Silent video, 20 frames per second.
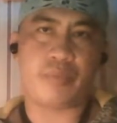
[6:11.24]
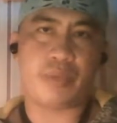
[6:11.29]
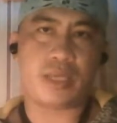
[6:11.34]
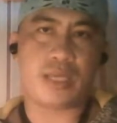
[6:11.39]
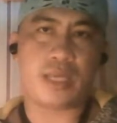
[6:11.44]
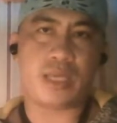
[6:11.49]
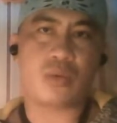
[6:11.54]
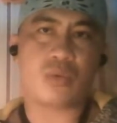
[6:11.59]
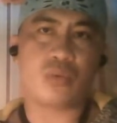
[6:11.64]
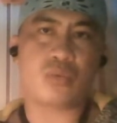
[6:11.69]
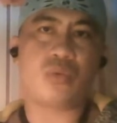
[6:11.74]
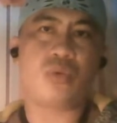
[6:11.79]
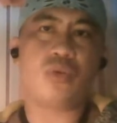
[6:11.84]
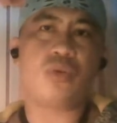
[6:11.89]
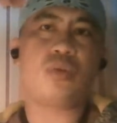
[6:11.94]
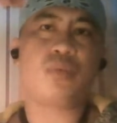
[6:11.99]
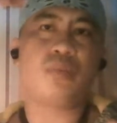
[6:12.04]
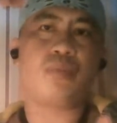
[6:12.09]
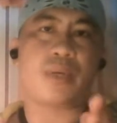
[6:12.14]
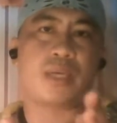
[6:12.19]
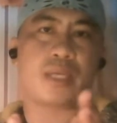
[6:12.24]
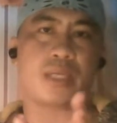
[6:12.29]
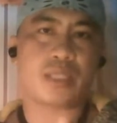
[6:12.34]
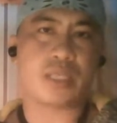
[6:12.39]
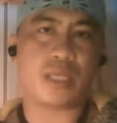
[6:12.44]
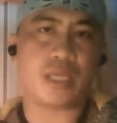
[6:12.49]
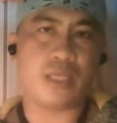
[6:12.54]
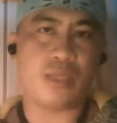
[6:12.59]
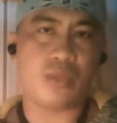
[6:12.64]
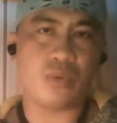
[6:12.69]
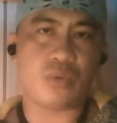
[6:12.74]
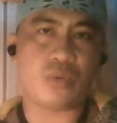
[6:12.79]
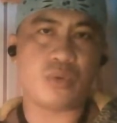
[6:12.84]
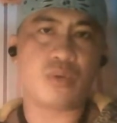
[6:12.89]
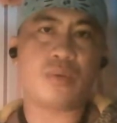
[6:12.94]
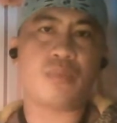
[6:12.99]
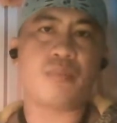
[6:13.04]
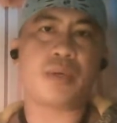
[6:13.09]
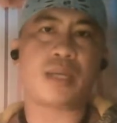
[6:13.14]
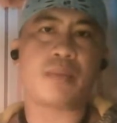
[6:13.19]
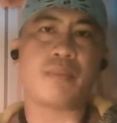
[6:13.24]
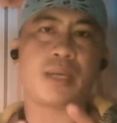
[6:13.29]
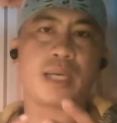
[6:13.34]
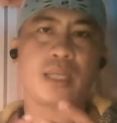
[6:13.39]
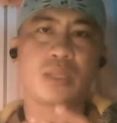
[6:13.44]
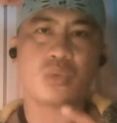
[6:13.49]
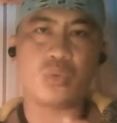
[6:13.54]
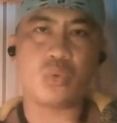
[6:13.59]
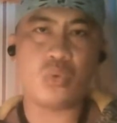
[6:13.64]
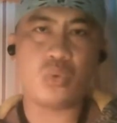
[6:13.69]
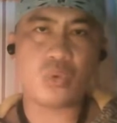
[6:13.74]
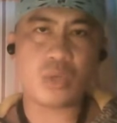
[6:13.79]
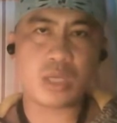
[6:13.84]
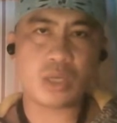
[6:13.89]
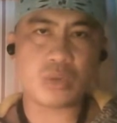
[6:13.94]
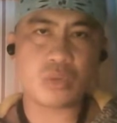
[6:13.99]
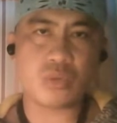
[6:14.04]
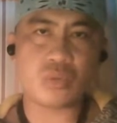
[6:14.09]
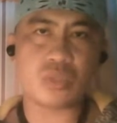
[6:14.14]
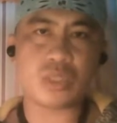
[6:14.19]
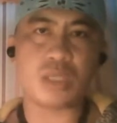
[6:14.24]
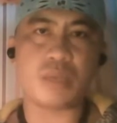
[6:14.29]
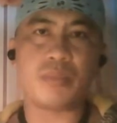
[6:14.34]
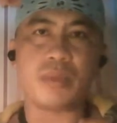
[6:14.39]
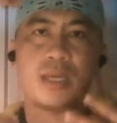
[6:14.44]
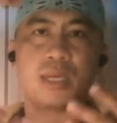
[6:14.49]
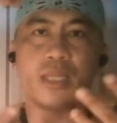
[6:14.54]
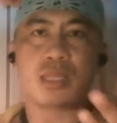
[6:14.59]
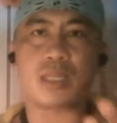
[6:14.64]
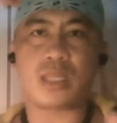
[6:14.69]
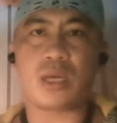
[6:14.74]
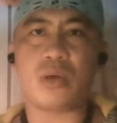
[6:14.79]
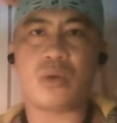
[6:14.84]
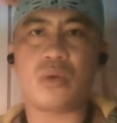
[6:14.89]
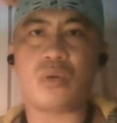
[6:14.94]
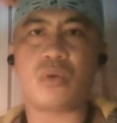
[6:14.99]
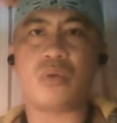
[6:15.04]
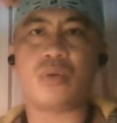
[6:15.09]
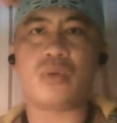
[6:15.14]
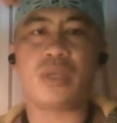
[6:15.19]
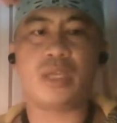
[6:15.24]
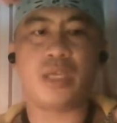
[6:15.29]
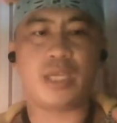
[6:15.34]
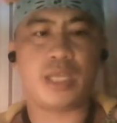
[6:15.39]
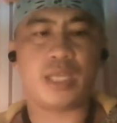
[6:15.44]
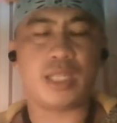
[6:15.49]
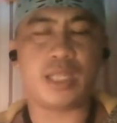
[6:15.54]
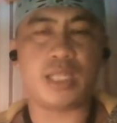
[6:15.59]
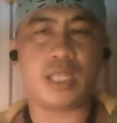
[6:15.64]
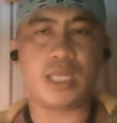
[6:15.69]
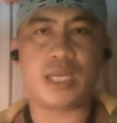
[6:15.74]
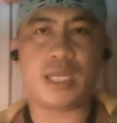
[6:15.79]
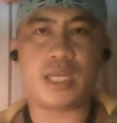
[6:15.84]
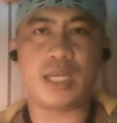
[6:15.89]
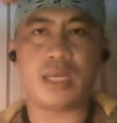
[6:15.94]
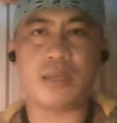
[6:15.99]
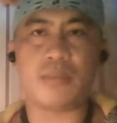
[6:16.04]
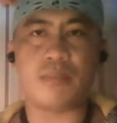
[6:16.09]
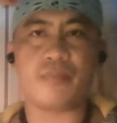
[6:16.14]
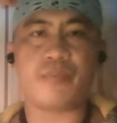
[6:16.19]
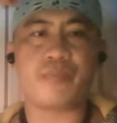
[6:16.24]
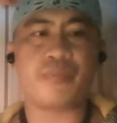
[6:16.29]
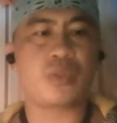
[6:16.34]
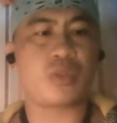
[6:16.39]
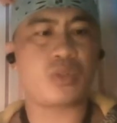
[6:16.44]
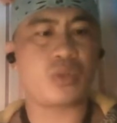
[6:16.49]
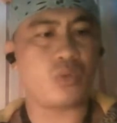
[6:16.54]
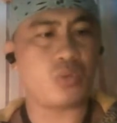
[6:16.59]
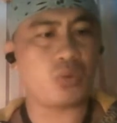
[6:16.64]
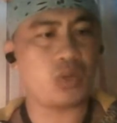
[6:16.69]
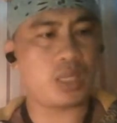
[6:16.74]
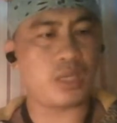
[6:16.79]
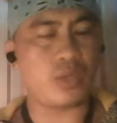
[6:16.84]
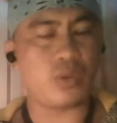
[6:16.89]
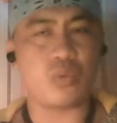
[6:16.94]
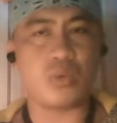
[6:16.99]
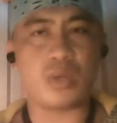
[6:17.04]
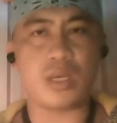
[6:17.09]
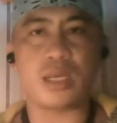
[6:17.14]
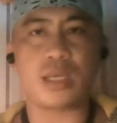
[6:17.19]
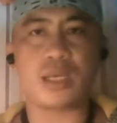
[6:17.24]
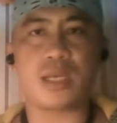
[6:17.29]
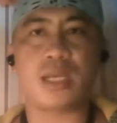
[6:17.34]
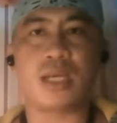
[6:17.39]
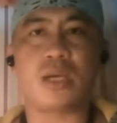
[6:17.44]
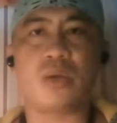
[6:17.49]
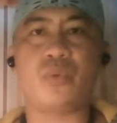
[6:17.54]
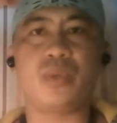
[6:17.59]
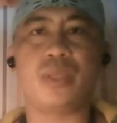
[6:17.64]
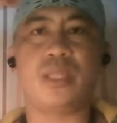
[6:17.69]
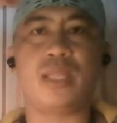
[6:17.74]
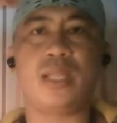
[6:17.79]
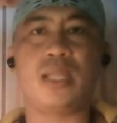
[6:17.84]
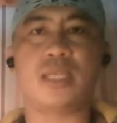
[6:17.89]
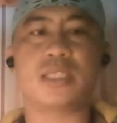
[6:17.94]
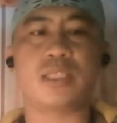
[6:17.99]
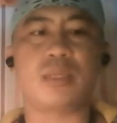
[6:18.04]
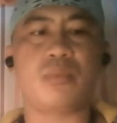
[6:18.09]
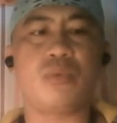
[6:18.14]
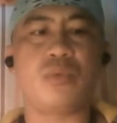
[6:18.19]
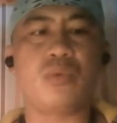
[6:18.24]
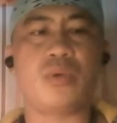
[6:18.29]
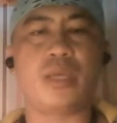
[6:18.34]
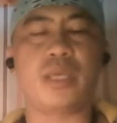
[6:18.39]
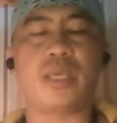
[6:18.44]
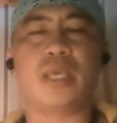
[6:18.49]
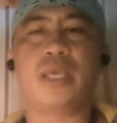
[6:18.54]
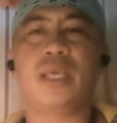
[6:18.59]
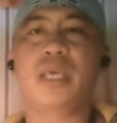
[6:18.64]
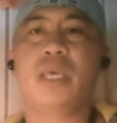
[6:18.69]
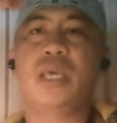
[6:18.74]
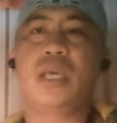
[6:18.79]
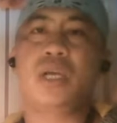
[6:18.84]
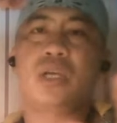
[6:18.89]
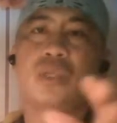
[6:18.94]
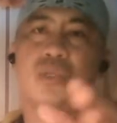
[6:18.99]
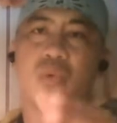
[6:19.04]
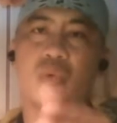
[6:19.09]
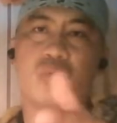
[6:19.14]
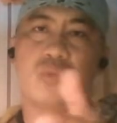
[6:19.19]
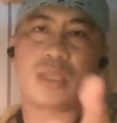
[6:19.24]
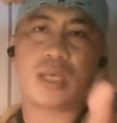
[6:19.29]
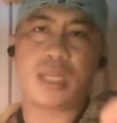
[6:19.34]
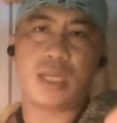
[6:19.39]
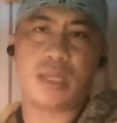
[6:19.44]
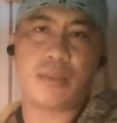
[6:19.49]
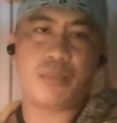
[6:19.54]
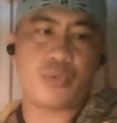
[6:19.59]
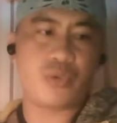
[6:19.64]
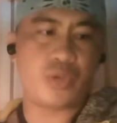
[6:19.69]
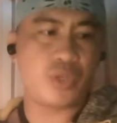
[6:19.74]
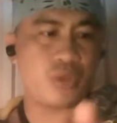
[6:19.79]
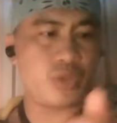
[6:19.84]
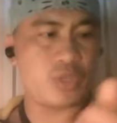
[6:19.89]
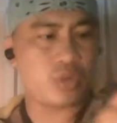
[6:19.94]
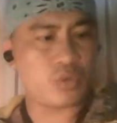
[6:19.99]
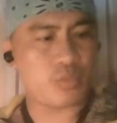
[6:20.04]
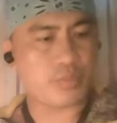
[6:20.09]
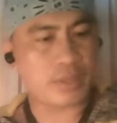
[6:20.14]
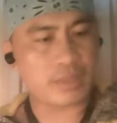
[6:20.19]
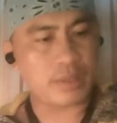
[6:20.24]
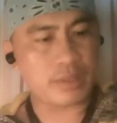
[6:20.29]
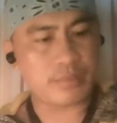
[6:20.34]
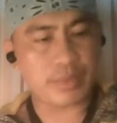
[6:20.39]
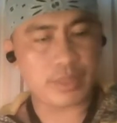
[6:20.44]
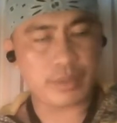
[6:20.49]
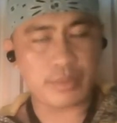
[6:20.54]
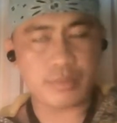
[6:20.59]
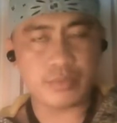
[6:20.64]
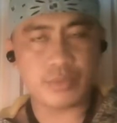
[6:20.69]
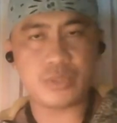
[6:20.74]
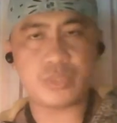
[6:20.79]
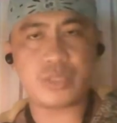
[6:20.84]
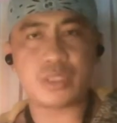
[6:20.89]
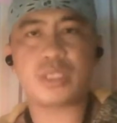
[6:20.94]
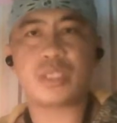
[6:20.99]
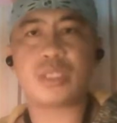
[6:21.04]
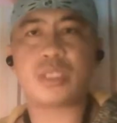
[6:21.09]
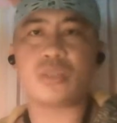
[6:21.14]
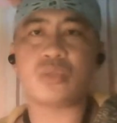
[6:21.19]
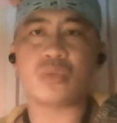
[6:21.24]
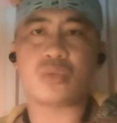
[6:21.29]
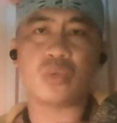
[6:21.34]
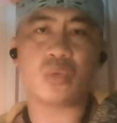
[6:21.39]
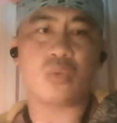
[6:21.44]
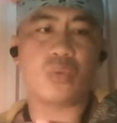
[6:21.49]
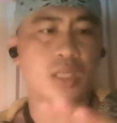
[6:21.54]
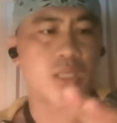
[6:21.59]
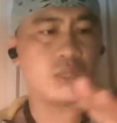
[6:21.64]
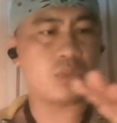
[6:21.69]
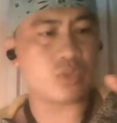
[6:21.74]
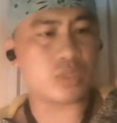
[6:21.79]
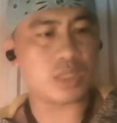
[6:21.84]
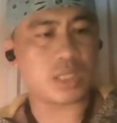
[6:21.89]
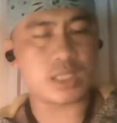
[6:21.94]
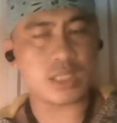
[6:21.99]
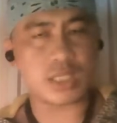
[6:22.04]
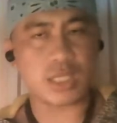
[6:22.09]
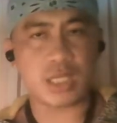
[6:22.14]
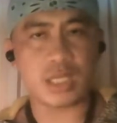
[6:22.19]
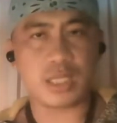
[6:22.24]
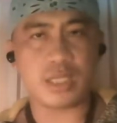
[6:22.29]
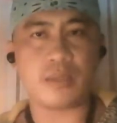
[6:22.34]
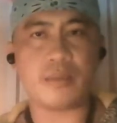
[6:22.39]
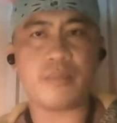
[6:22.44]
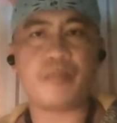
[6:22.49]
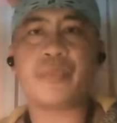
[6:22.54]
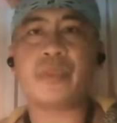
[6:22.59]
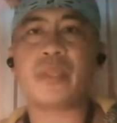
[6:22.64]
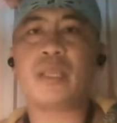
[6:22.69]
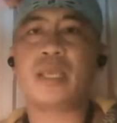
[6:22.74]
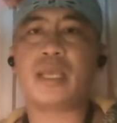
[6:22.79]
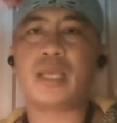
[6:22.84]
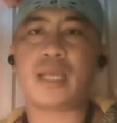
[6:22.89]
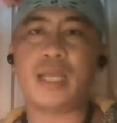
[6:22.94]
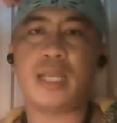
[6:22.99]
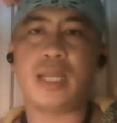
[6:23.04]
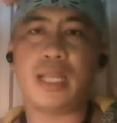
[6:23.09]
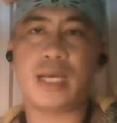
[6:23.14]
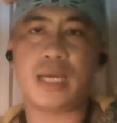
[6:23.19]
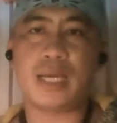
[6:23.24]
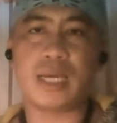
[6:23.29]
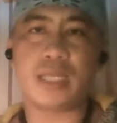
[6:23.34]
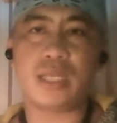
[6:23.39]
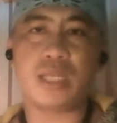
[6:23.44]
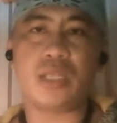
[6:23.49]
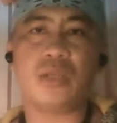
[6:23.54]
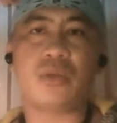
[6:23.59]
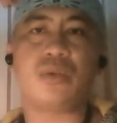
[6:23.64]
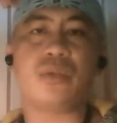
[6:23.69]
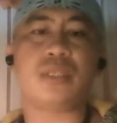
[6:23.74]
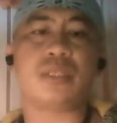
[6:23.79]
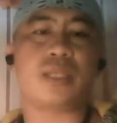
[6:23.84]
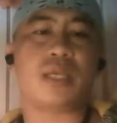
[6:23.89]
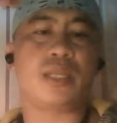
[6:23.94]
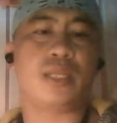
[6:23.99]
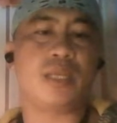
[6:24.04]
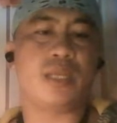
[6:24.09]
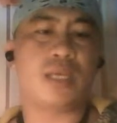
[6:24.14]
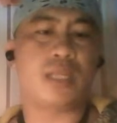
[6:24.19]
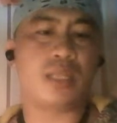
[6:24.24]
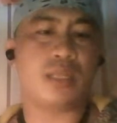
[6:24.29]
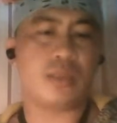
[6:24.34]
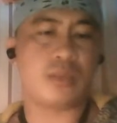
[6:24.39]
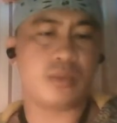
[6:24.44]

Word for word: ibigay ko to para sa inyo para makatulong ako sa mga taong hindi alam kung ano ang gagawin nila sa buhay sundan lang po ninyo ito para pa-reverse isusulat ko sa screen kailangan ninyo istadihan